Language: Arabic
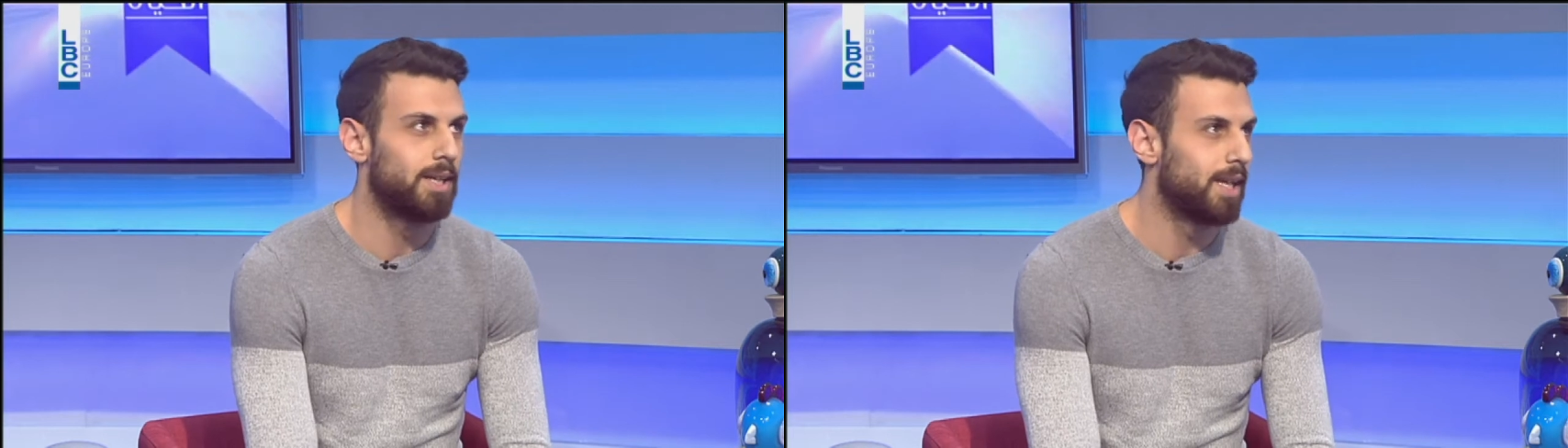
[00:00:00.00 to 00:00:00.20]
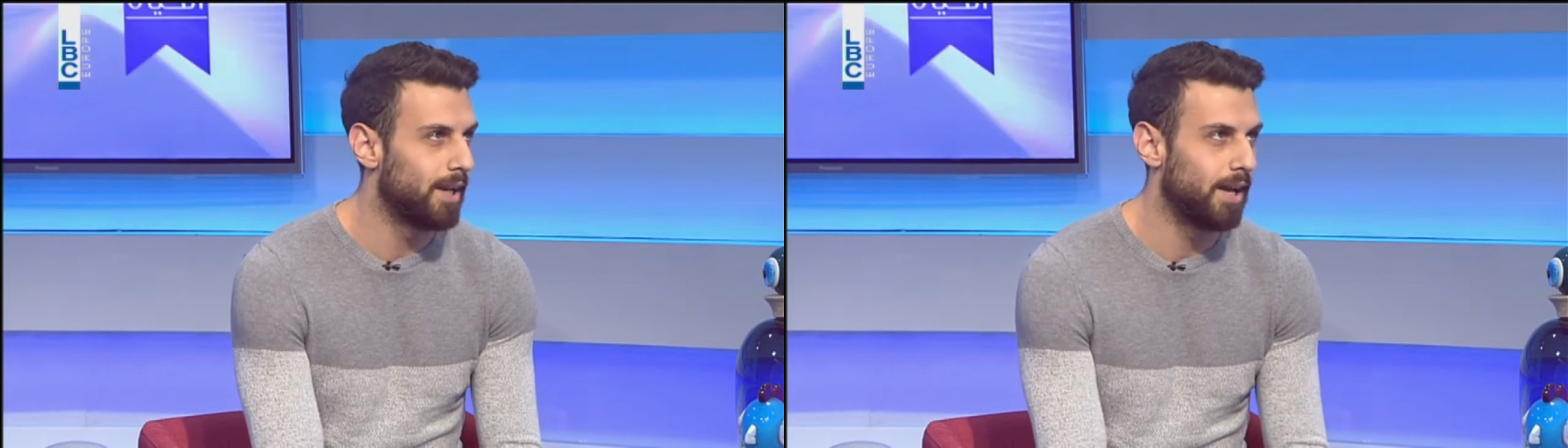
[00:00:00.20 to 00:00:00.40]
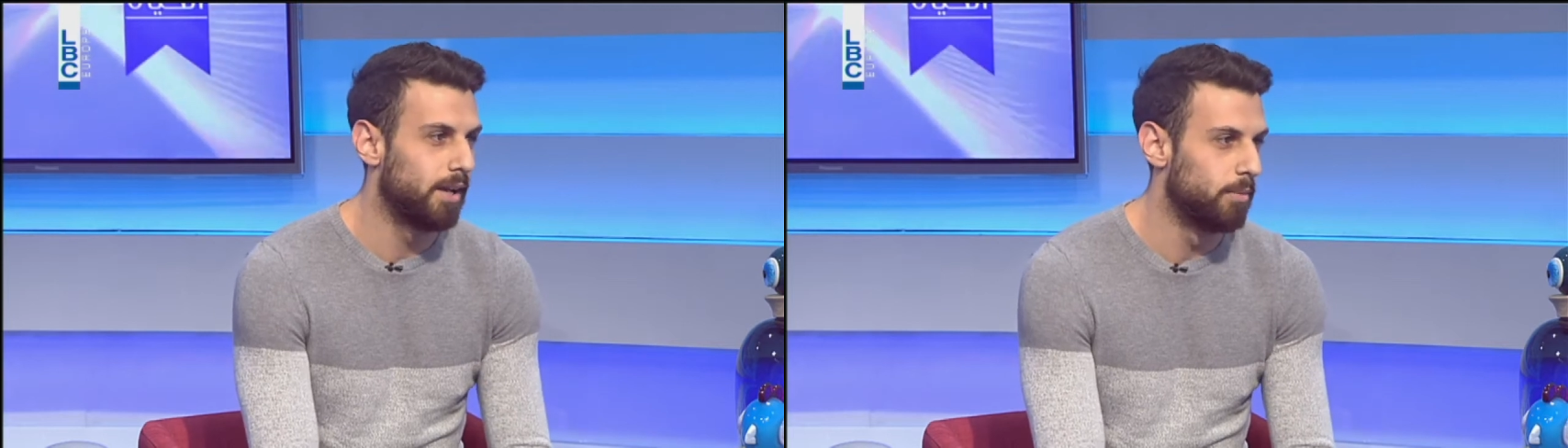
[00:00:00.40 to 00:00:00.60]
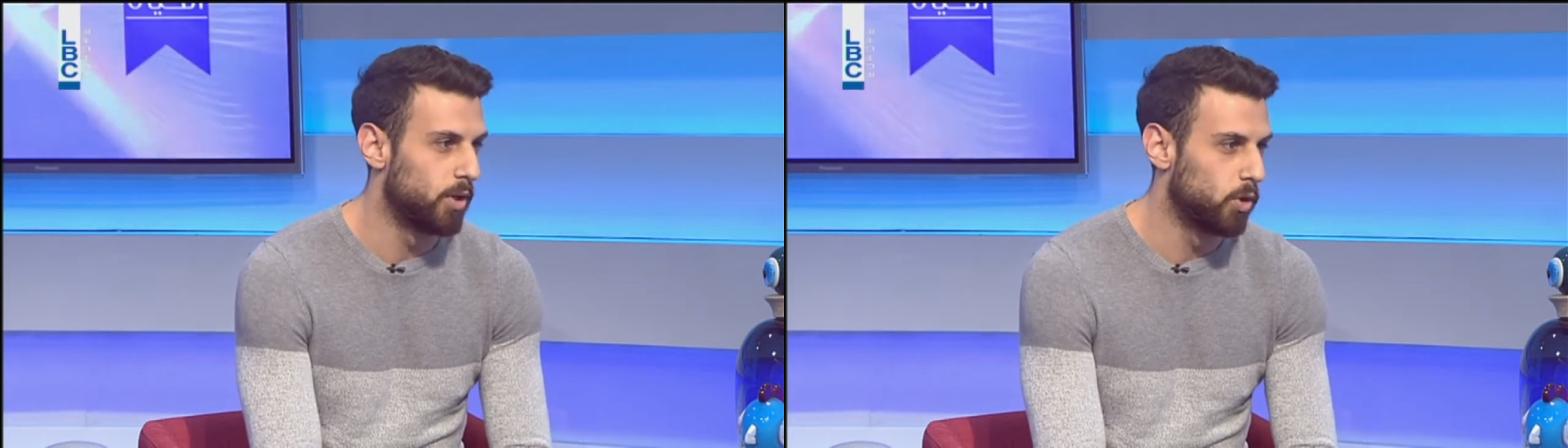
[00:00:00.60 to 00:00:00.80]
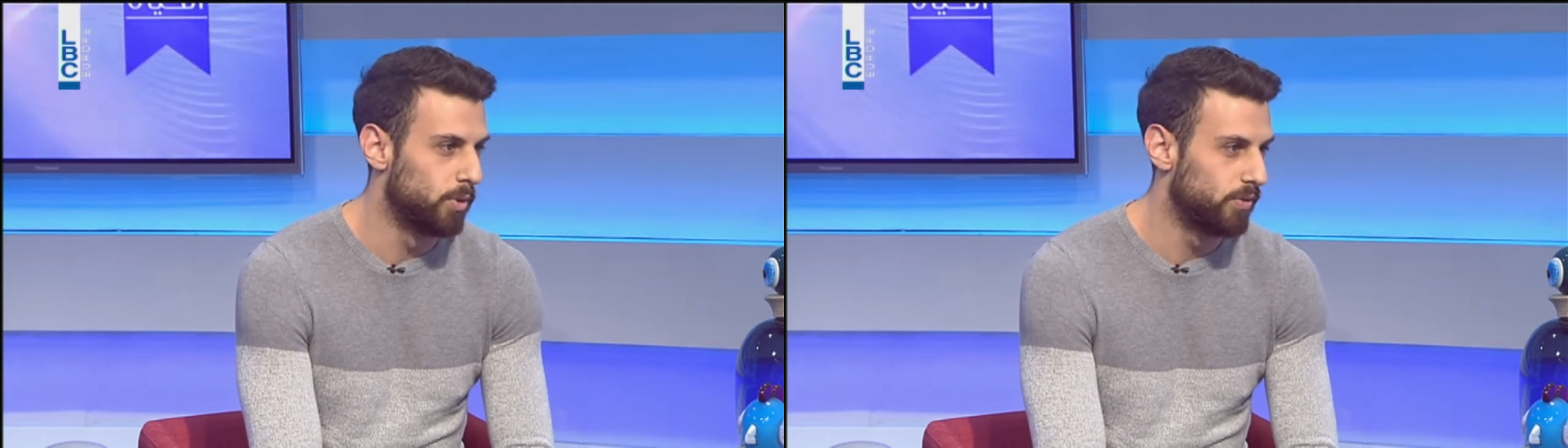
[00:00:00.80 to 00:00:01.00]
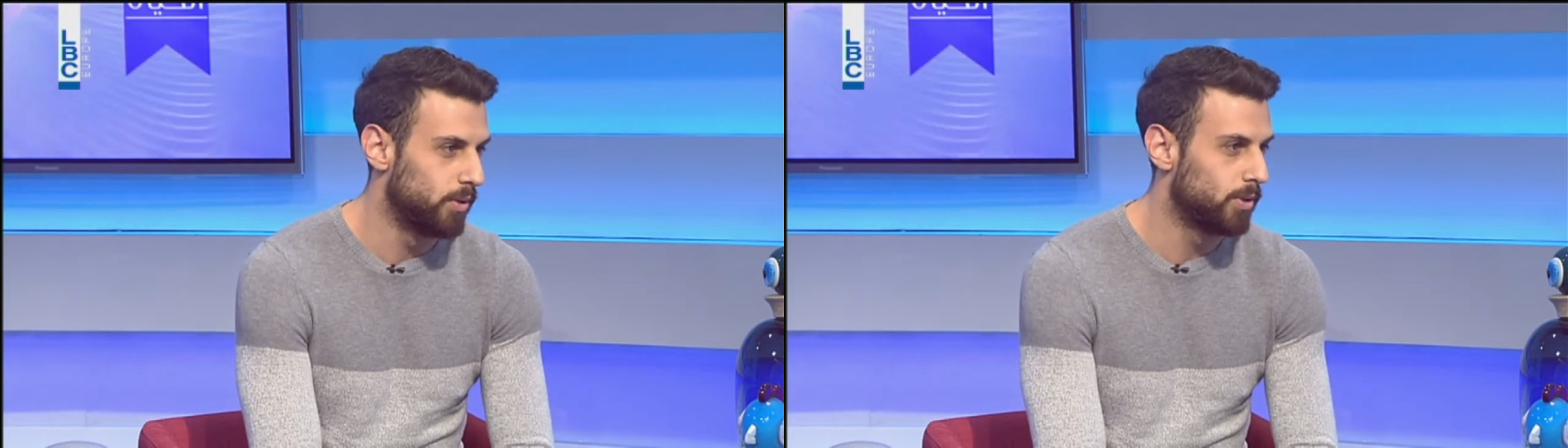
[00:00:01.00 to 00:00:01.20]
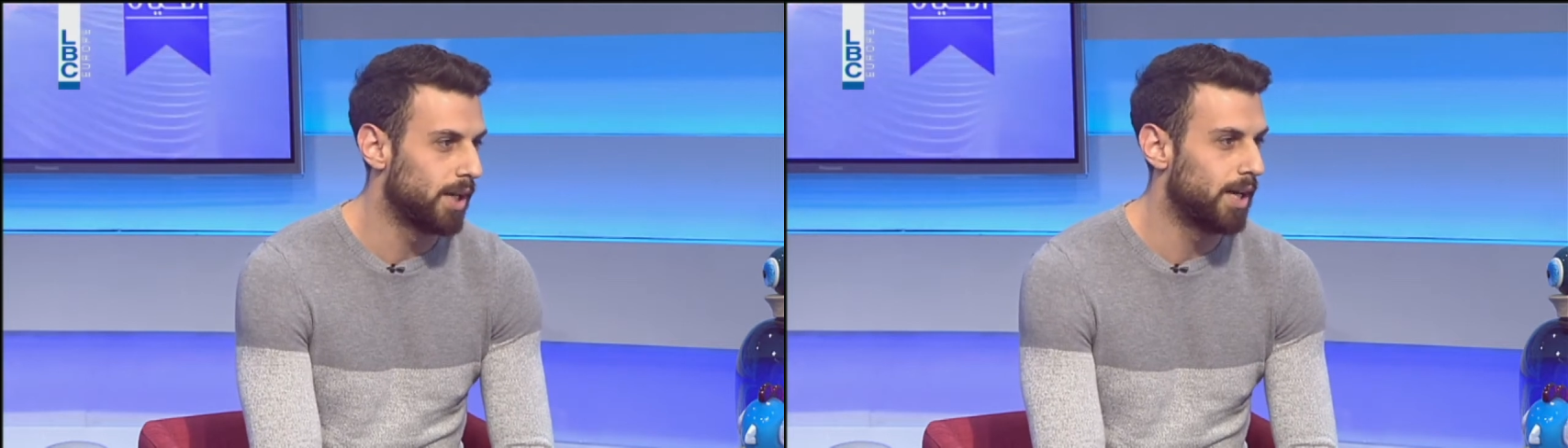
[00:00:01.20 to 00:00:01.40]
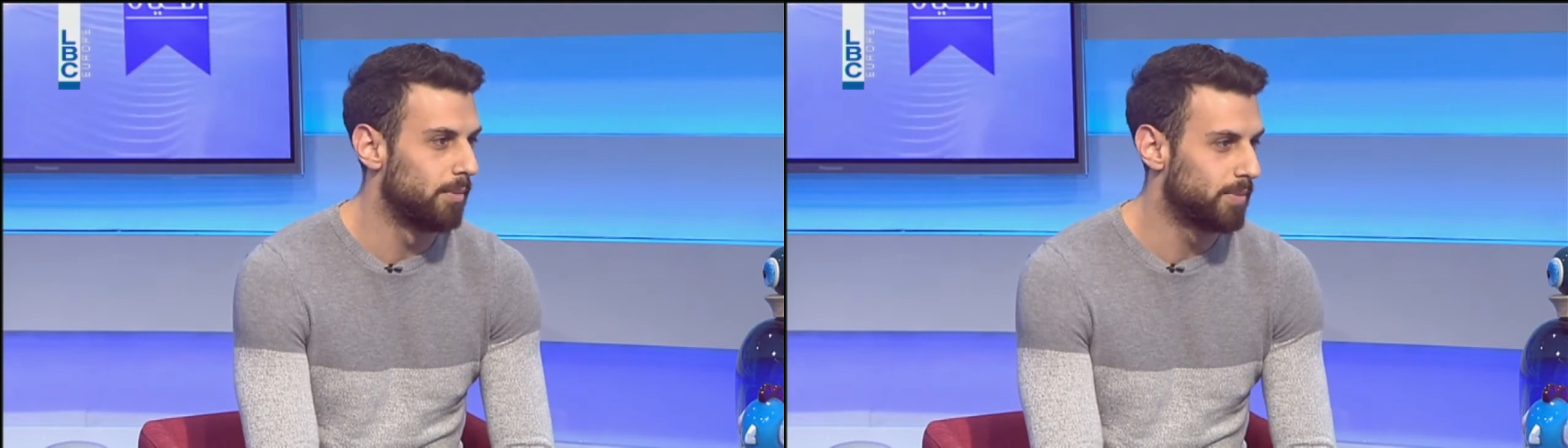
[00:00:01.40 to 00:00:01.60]
كل العالم مغرومه فيه وكل
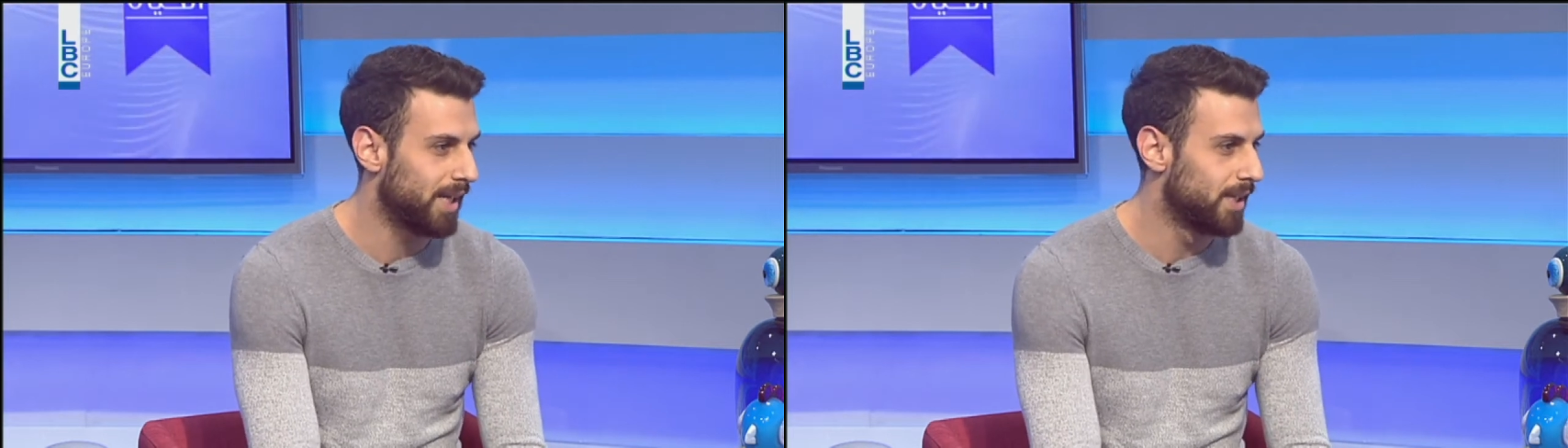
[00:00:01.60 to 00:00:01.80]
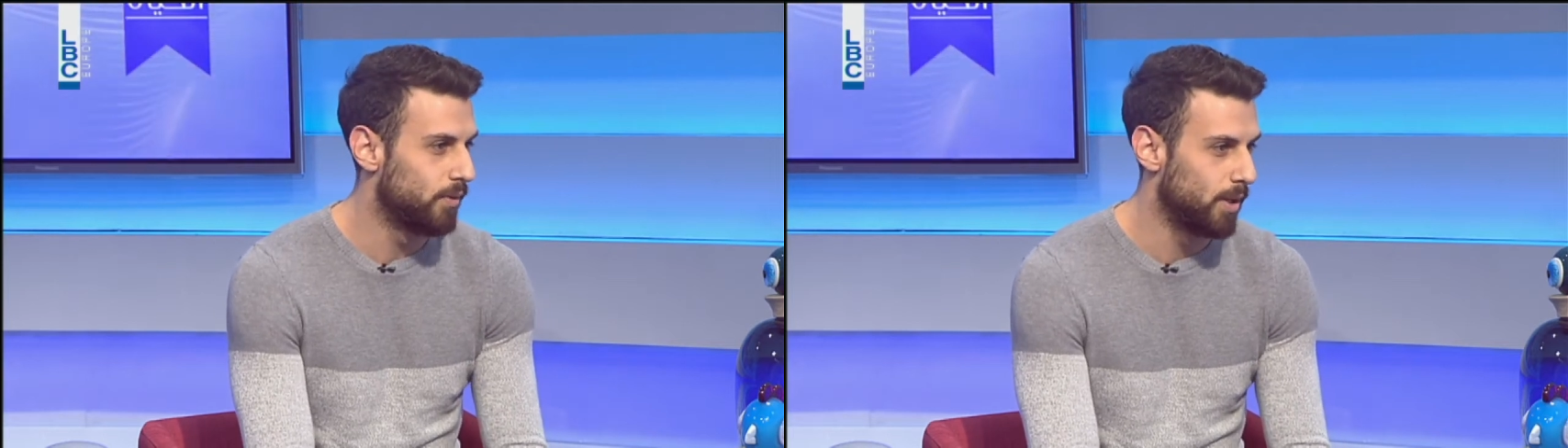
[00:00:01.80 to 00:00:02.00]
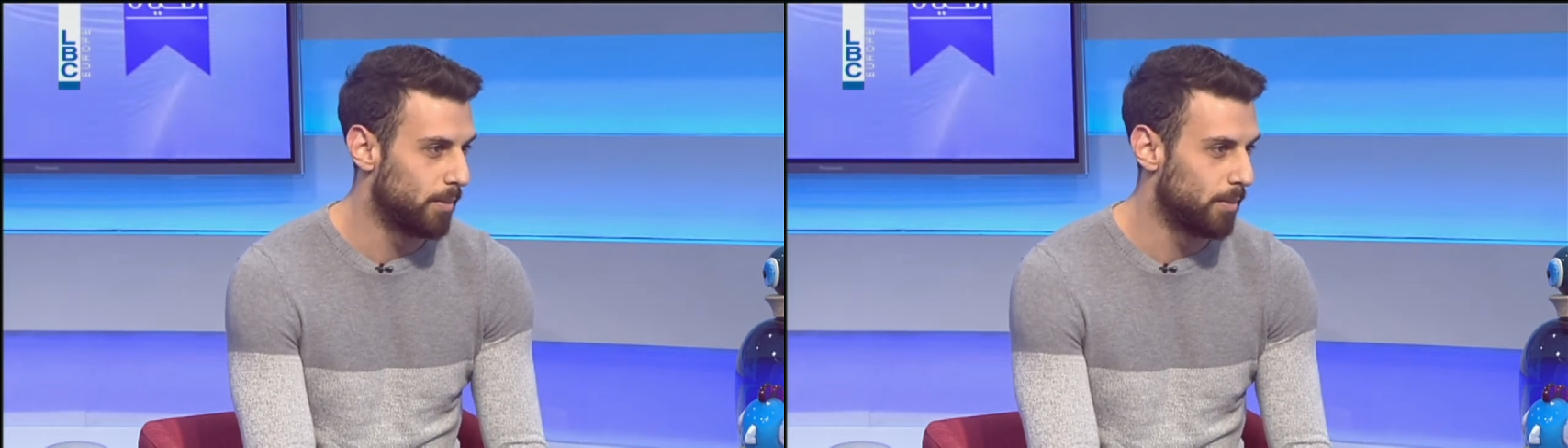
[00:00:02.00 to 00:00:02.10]
العالم بتحكي فيه